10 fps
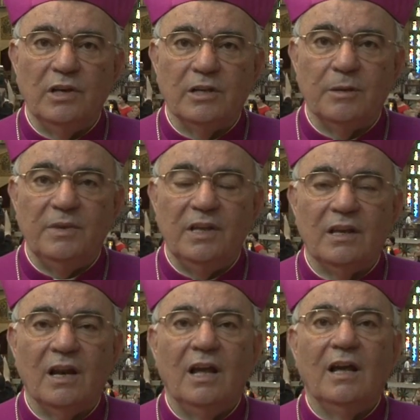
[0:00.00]

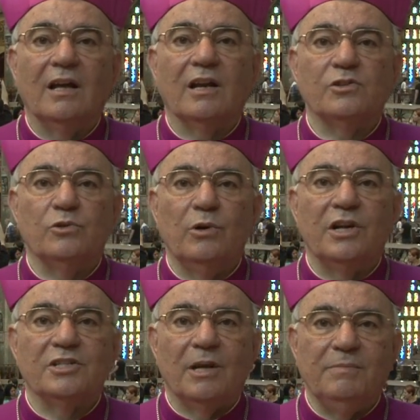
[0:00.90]
الكبير رسول
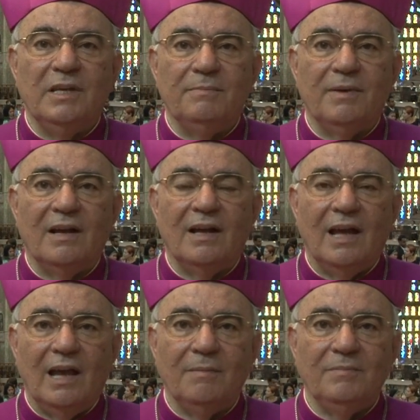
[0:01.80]
الشبيبة
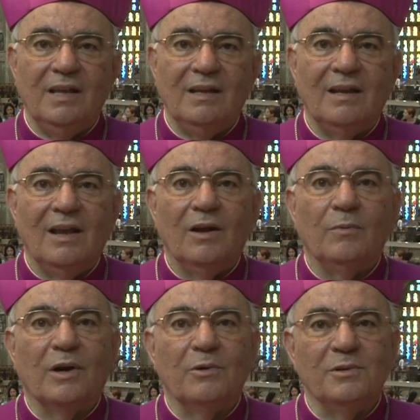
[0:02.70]
آمين
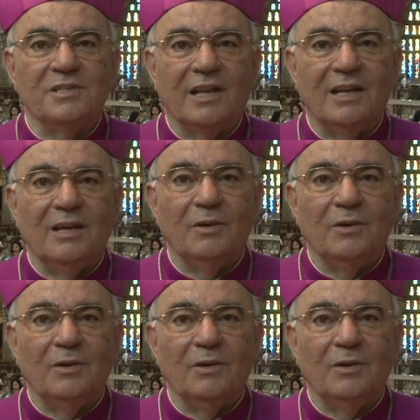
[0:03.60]
وكل سنة